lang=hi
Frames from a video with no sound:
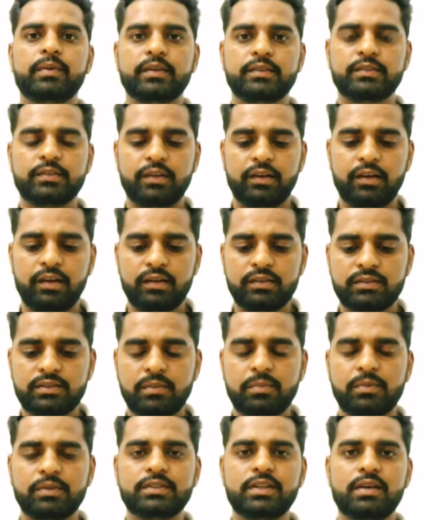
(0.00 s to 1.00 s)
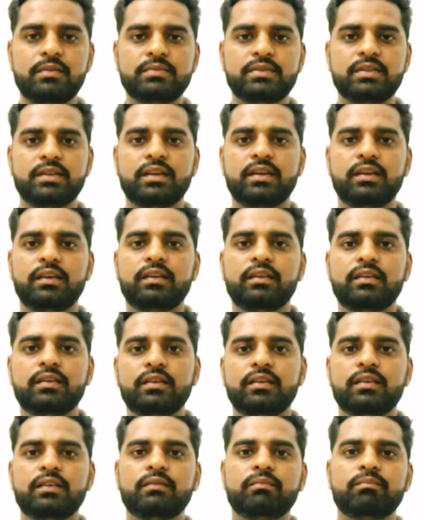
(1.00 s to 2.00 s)
प्रेज लॉर्ड सबको जैम की
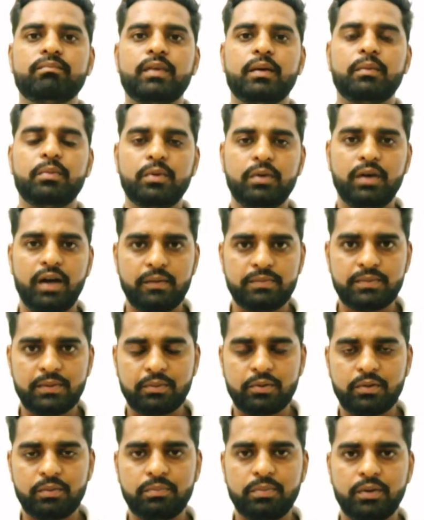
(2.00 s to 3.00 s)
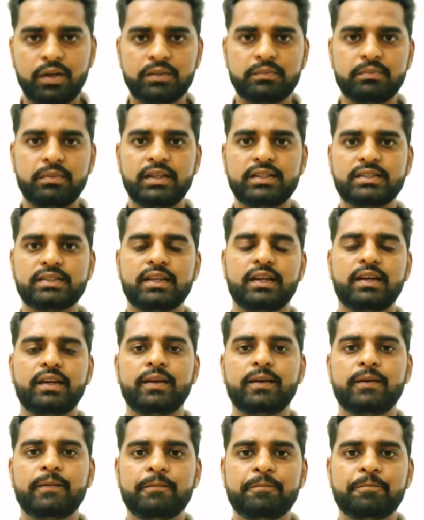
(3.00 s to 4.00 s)
प्रभु आप सबको बहुत ब्लेस करे
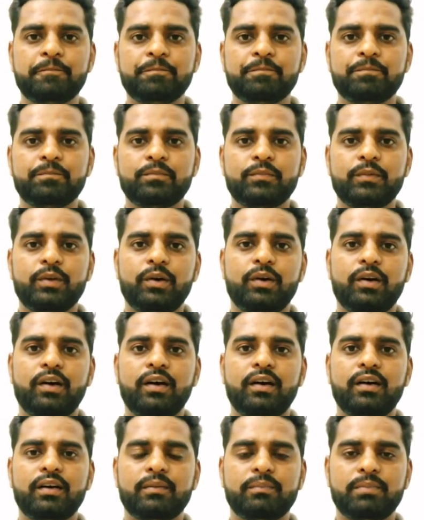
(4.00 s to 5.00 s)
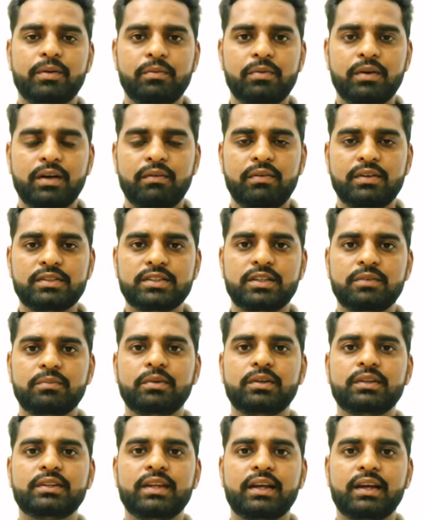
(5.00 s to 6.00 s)
और प्रभु का वचन
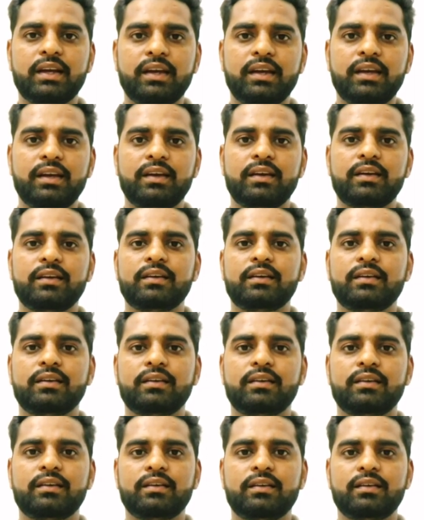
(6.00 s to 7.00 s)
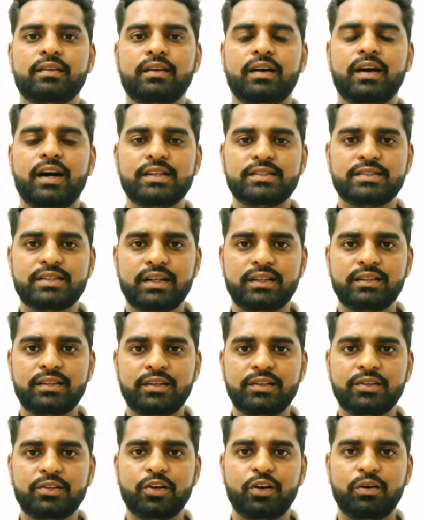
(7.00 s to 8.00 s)
बोलता है कि आज का दिन
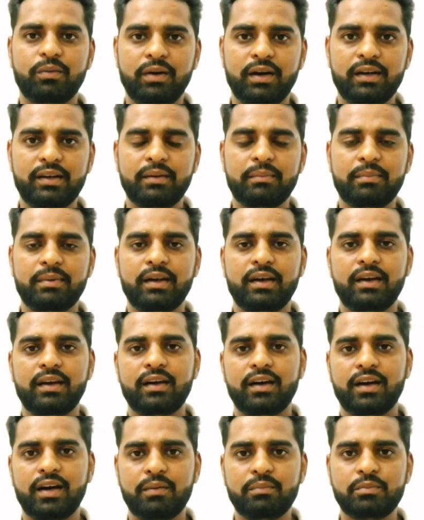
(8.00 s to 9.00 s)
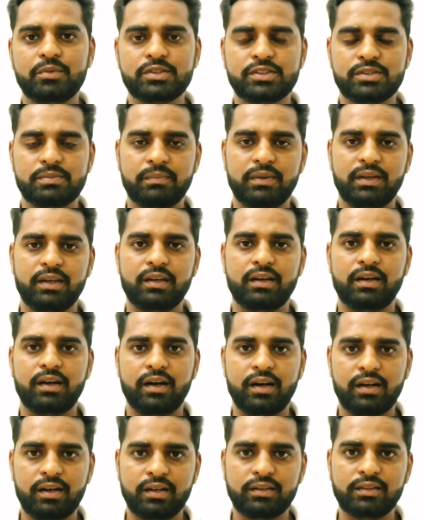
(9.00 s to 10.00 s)
यहोवा ने बनाया हम उसमें
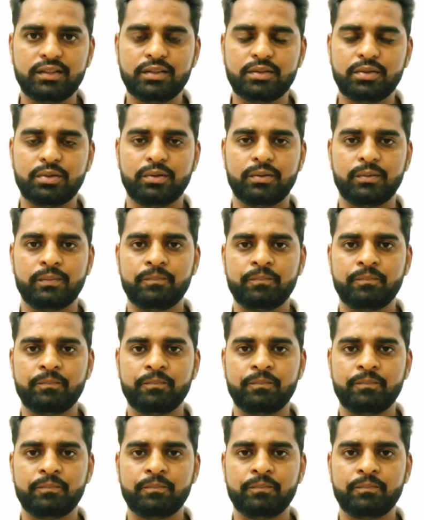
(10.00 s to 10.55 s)
आनंदित हों